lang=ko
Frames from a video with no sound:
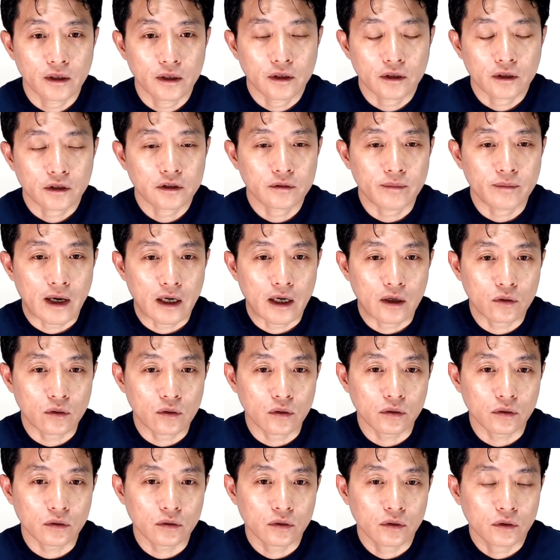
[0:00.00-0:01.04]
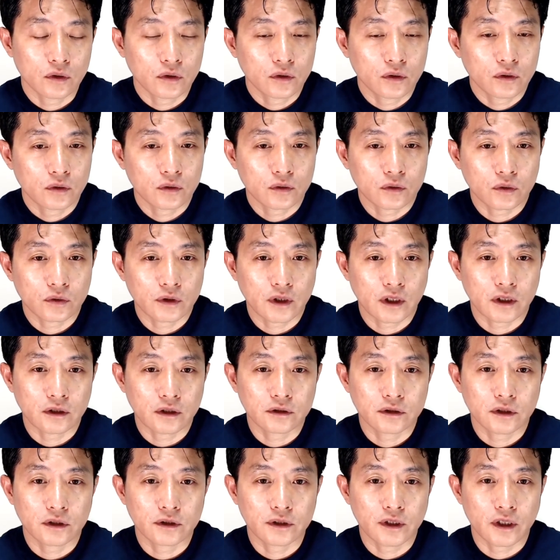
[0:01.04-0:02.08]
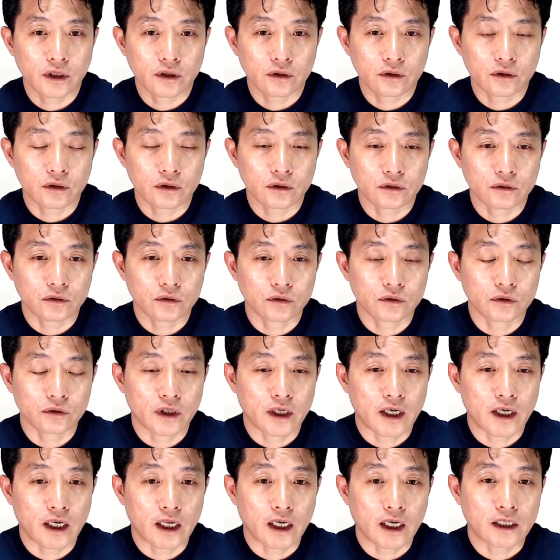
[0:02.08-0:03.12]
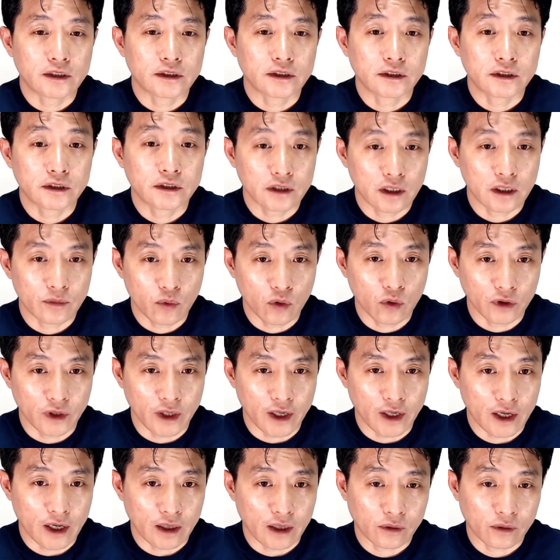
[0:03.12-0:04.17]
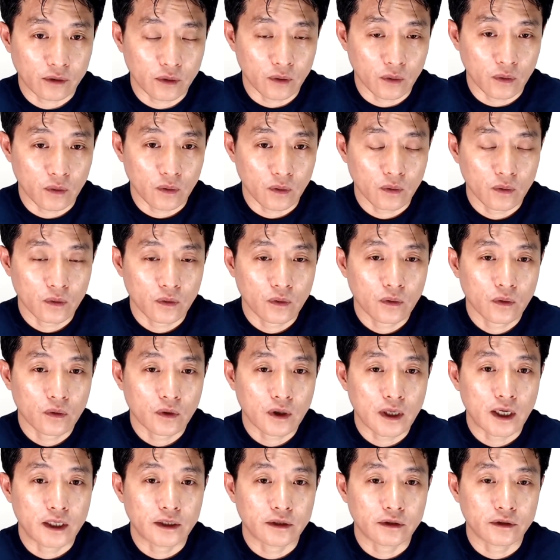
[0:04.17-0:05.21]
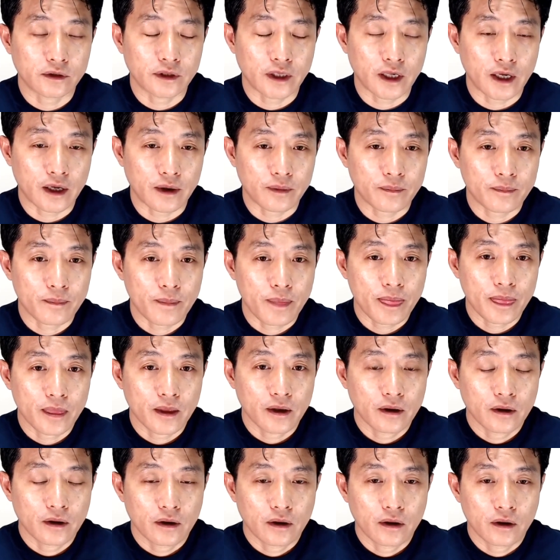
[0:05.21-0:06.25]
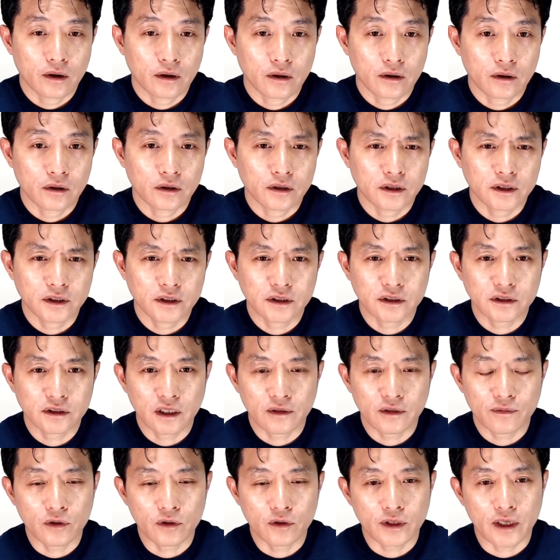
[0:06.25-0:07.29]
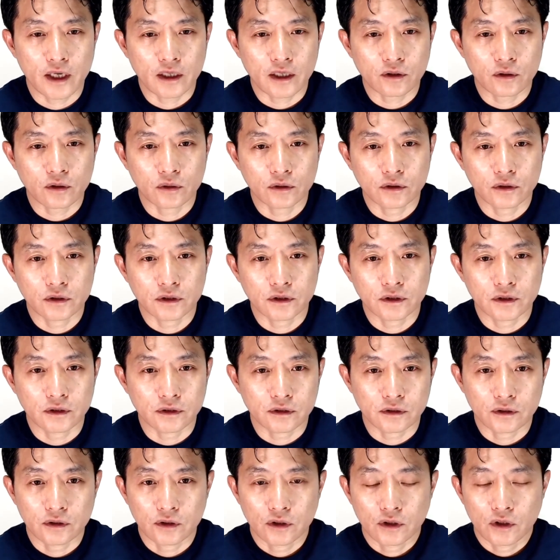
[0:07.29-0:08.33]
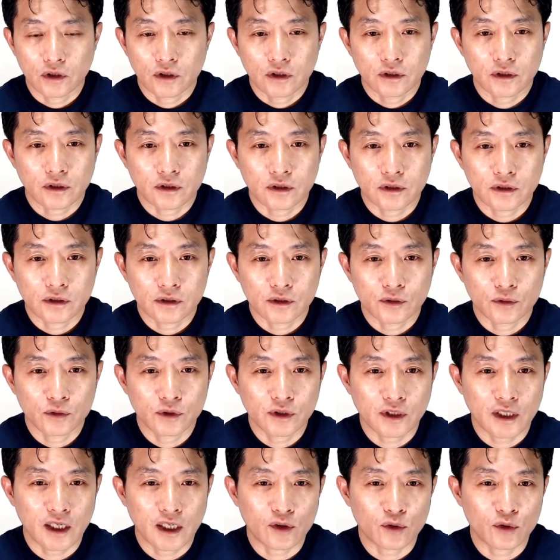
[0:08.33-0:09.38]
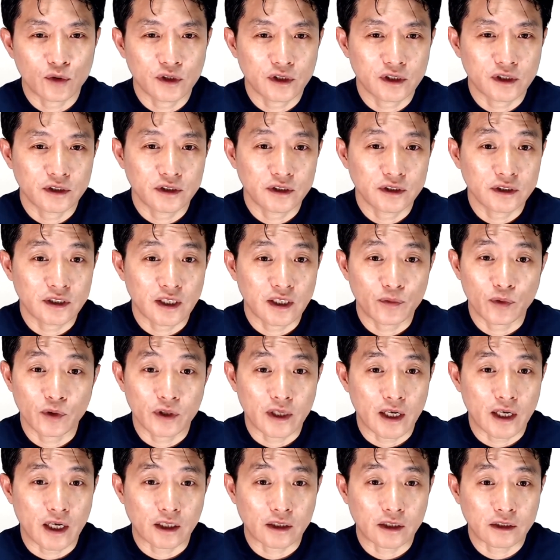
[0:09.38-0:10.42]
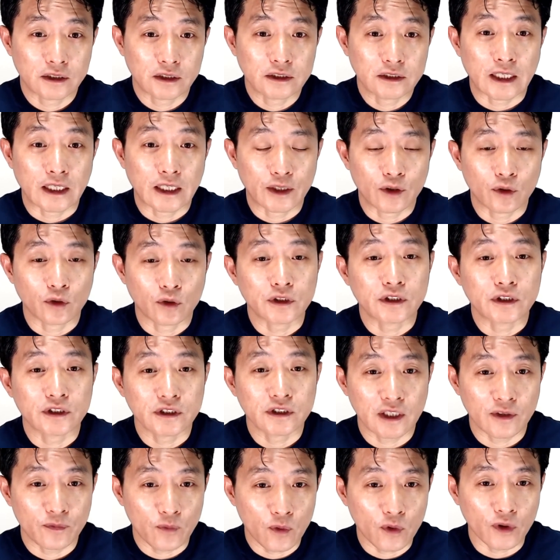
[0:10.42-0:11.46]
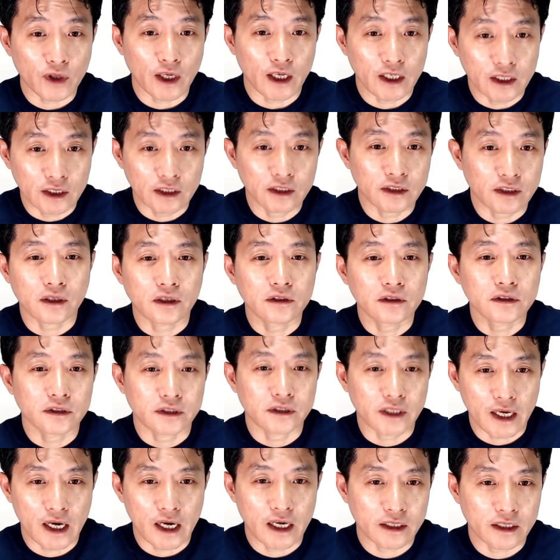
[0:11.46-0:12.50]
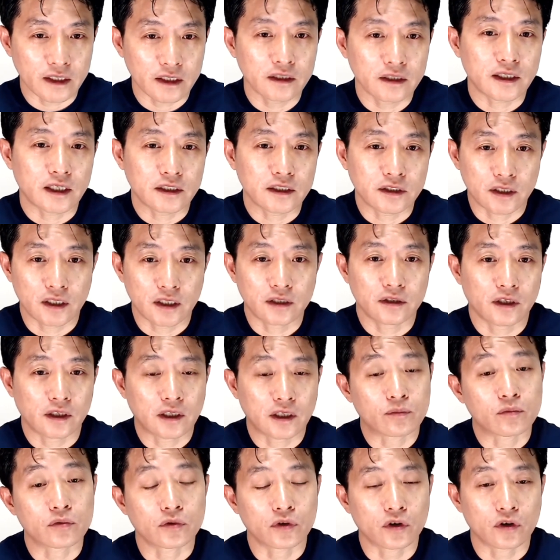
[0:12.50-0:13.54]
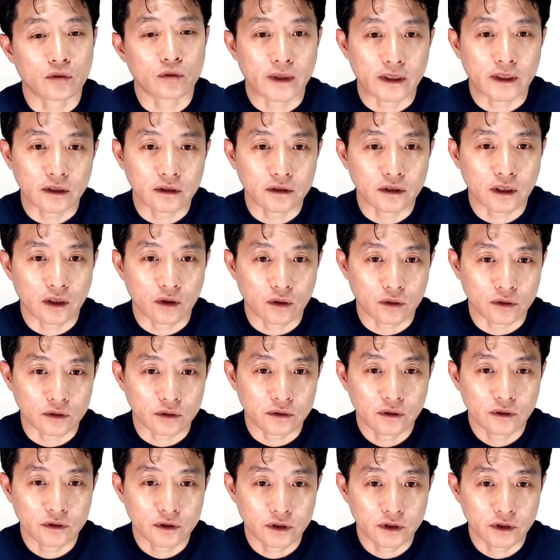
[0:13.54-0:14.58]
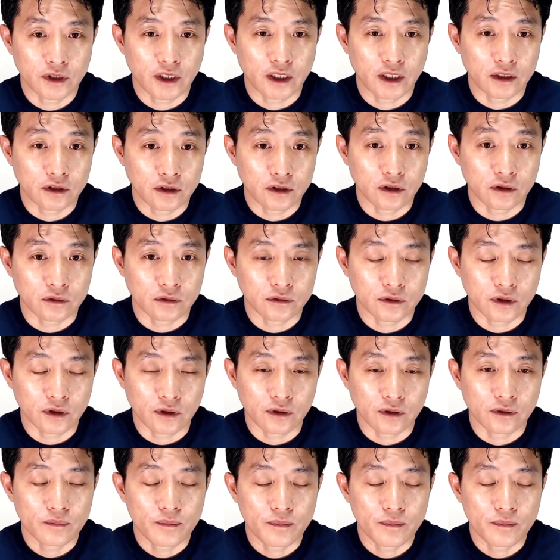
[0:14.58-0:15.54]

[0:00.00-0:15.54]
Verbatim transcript: 그 말고 또 다른 선택 중에 하나가 이제 싱가폴 대학교가 있는데 어, 이 싱가폴 대학교는 그 우리가 알고 있는 그 싱가폴 대학은 아니고 싱가폴에 있는 어느 대학이 타시켄트에다 분교를 만든 거라고 저는 얘기를 들었고요.